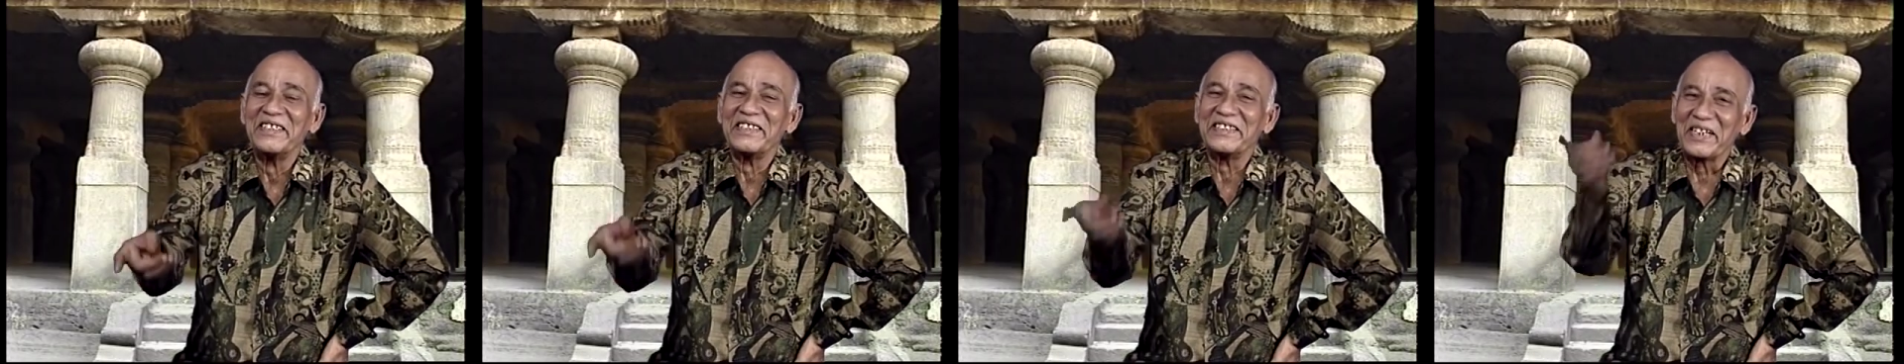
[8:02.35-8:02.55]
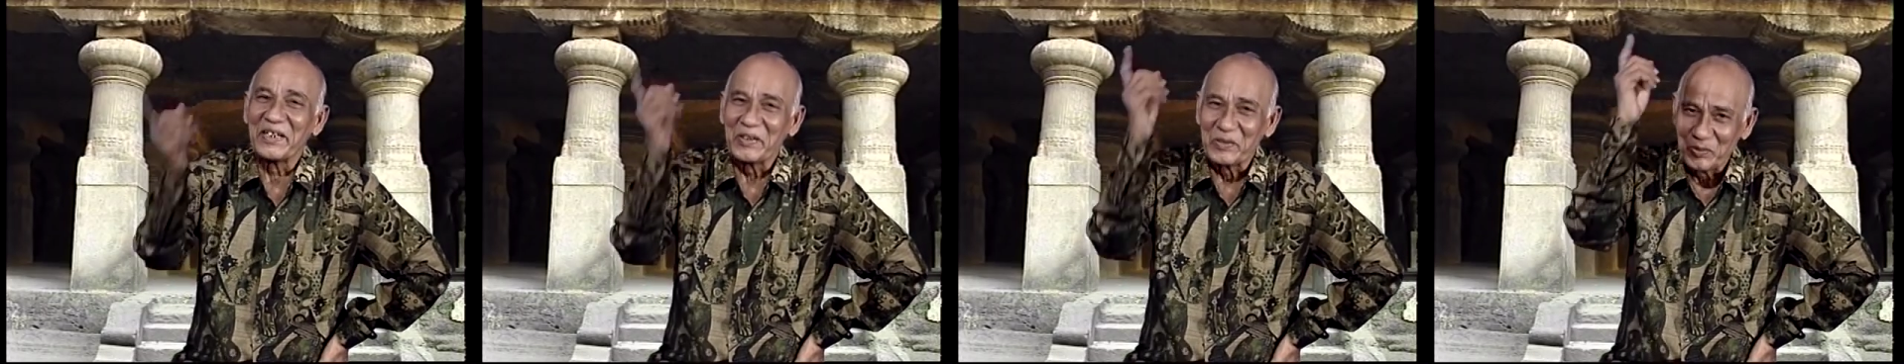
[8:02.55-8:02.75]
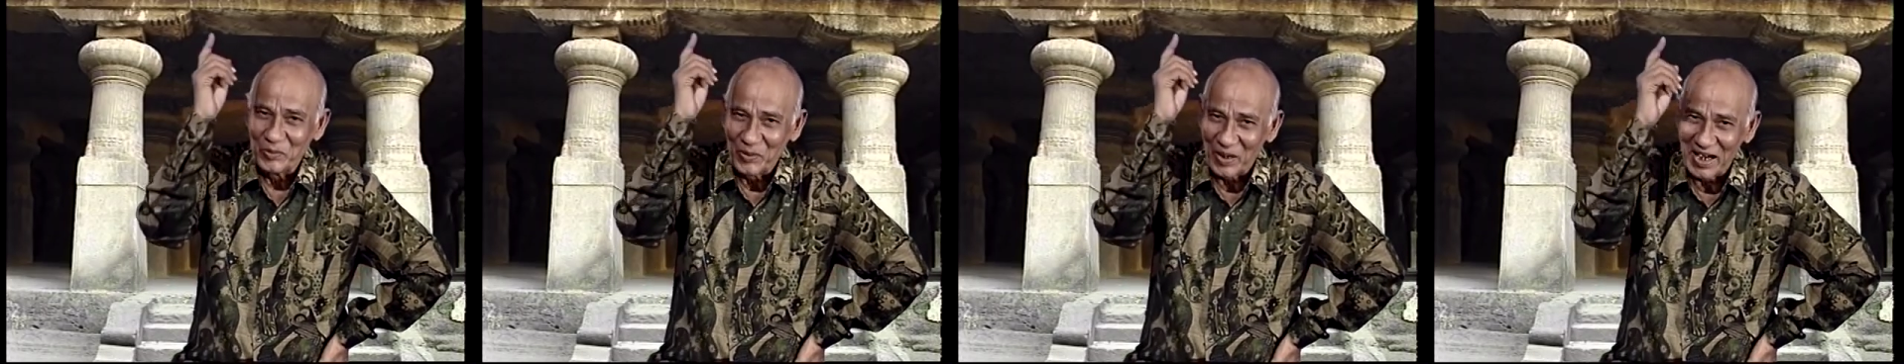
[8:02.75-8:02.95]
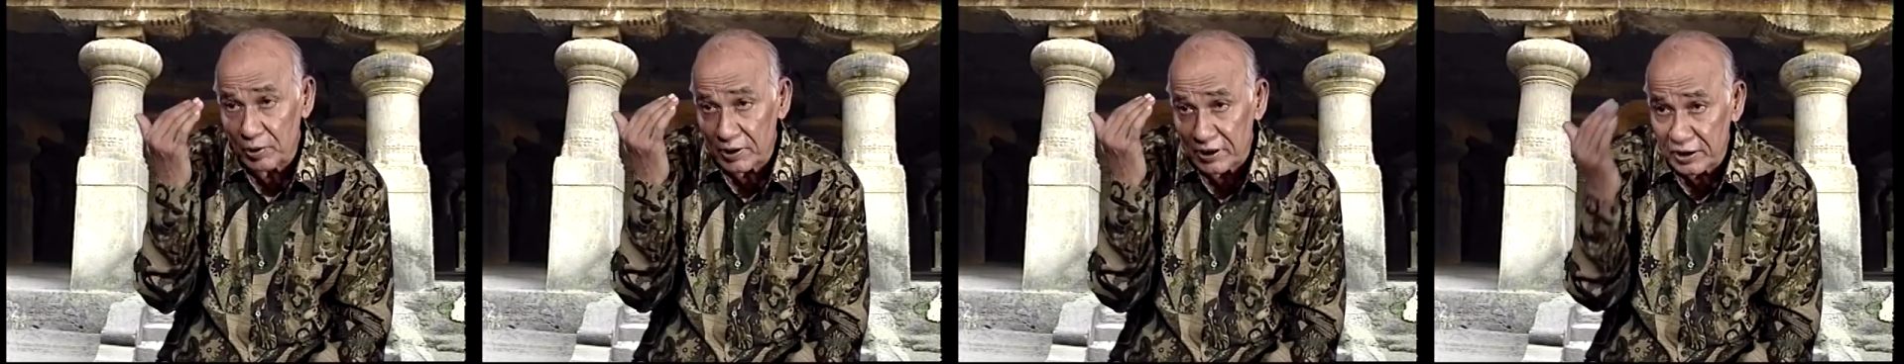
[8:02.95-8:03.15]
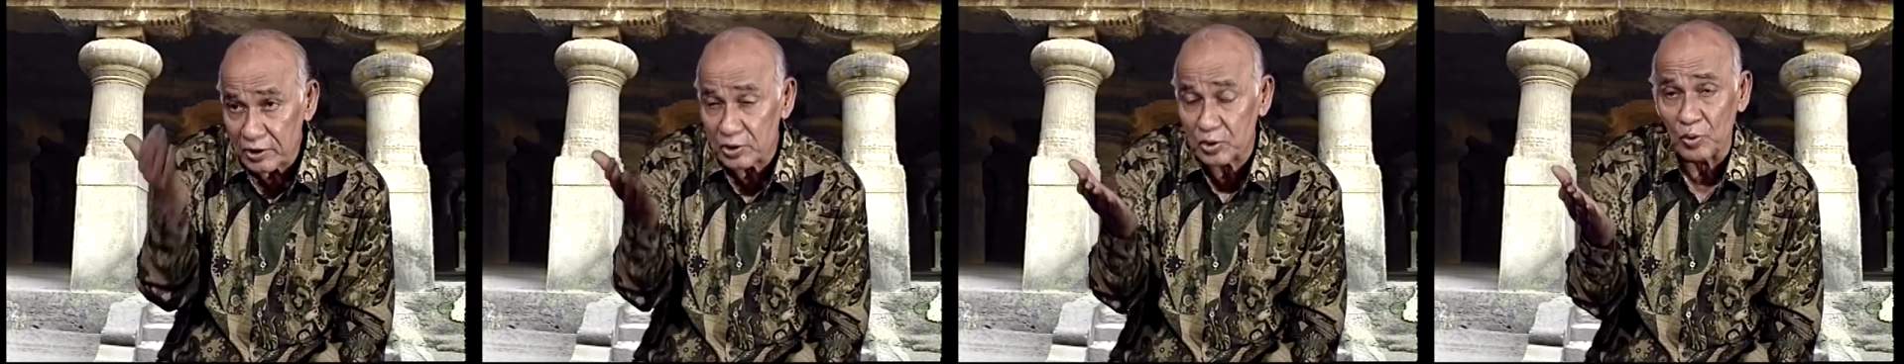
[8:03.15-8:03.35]
टेक हुआ
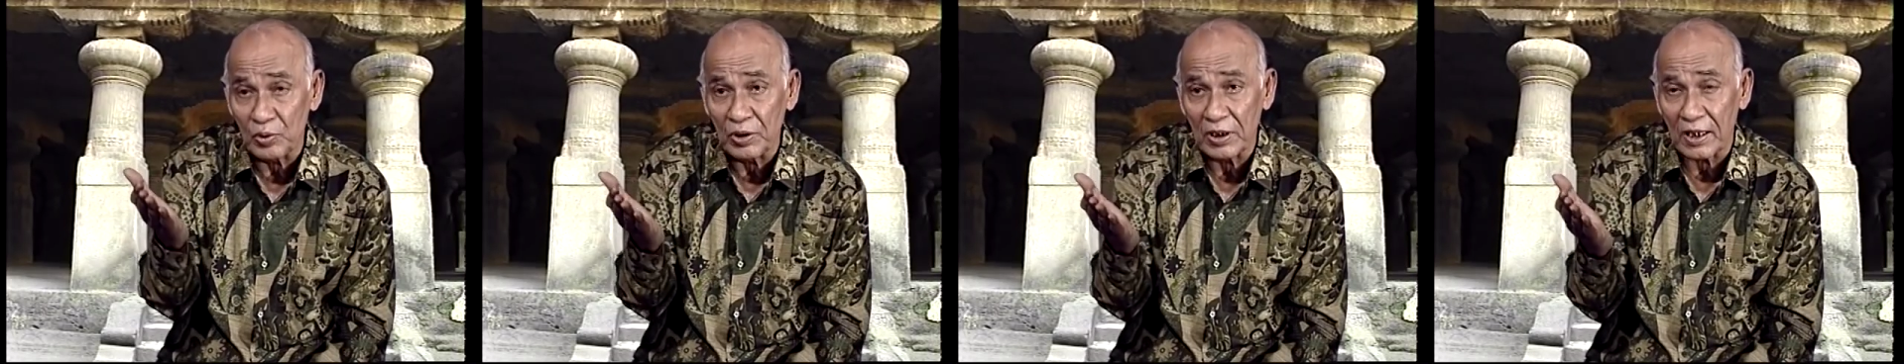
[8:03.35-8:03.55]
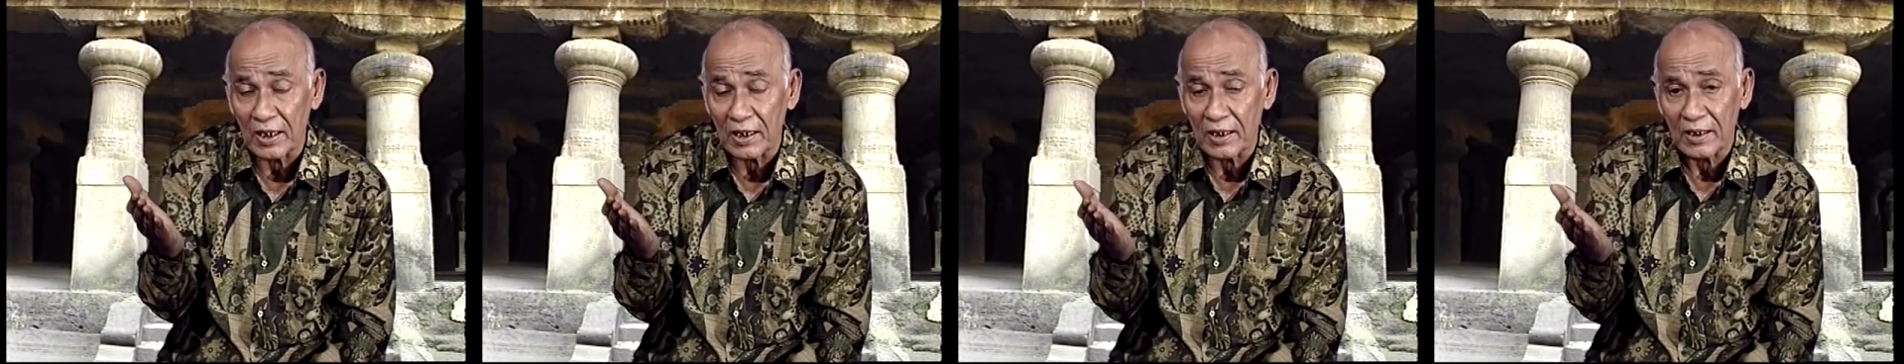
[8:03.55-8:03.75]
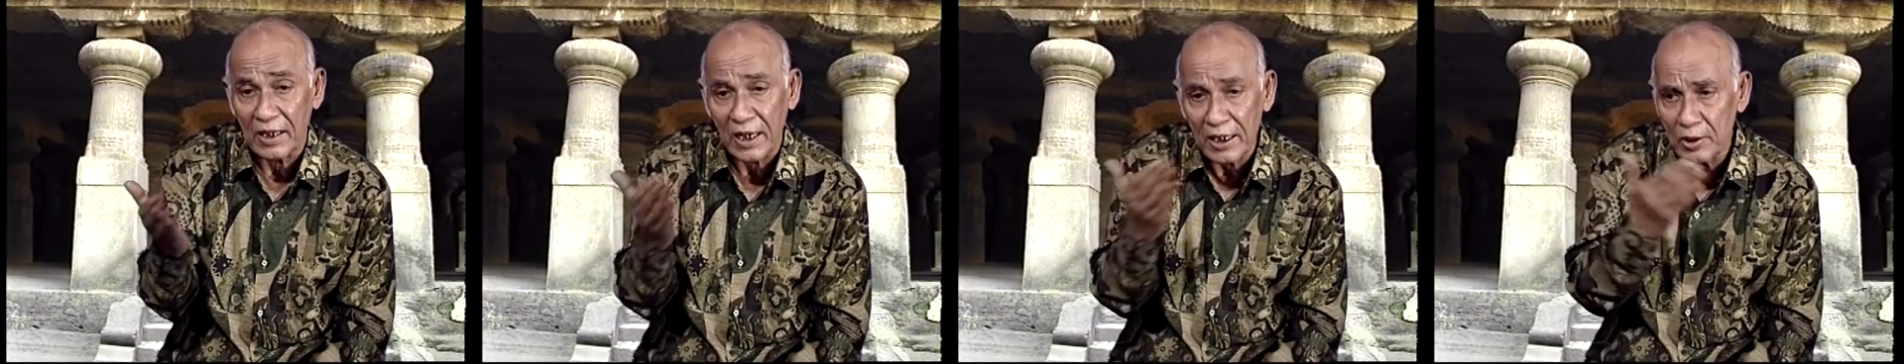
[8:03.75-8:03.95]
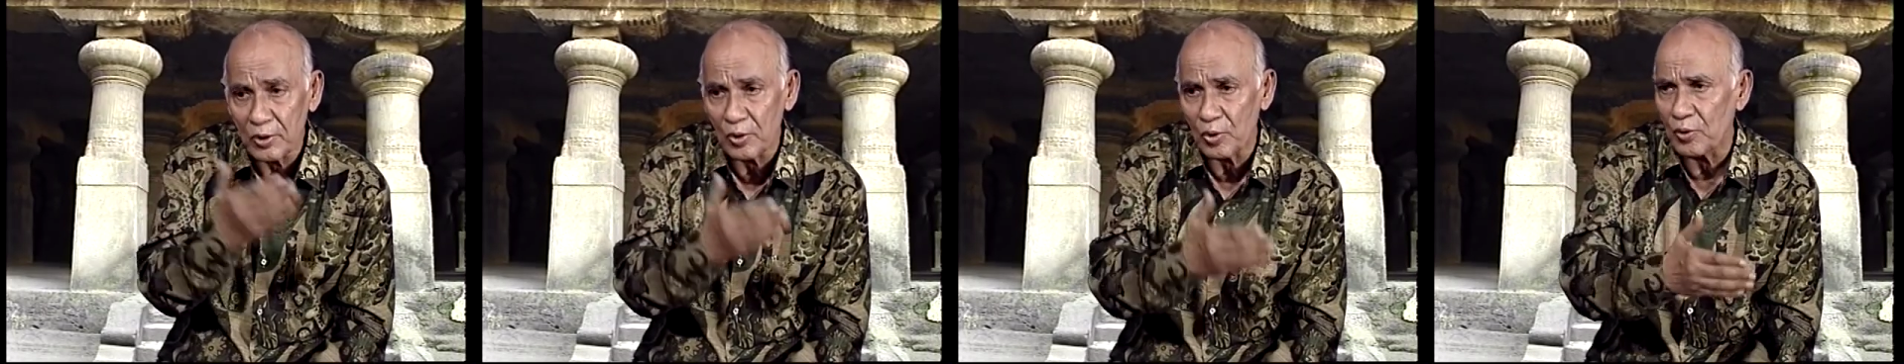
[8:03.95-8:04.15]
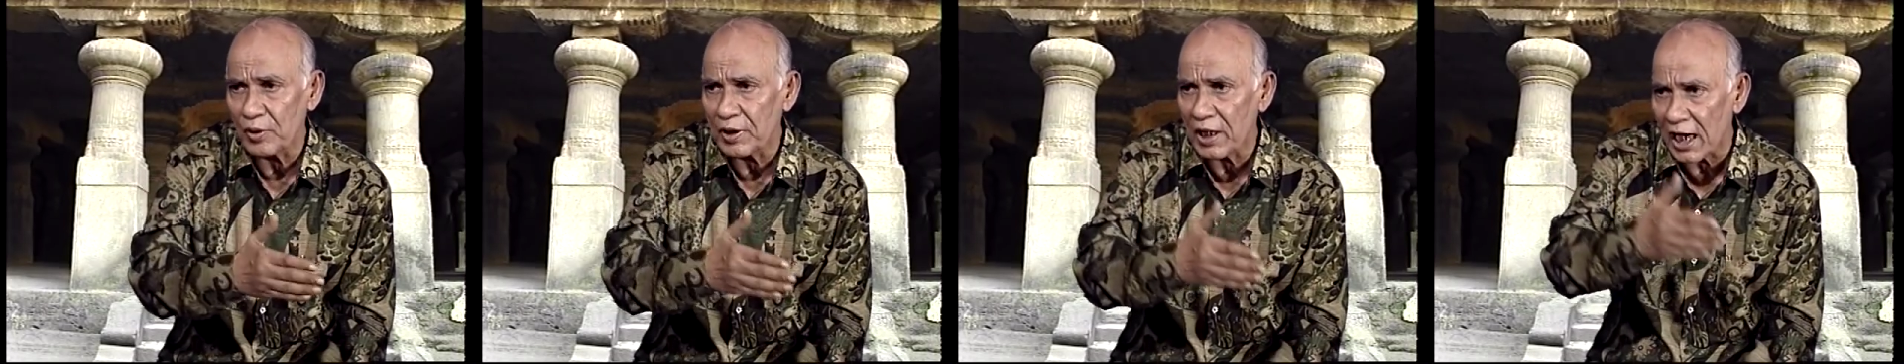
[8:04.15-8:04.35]
गीत सुनकर कई
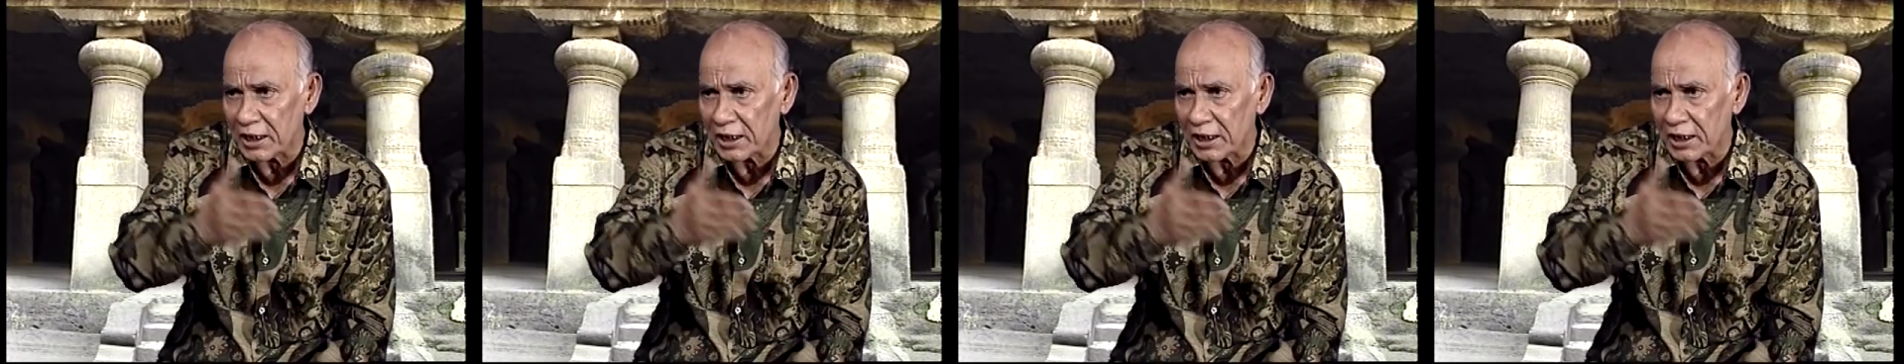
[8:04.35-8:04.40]
लोगों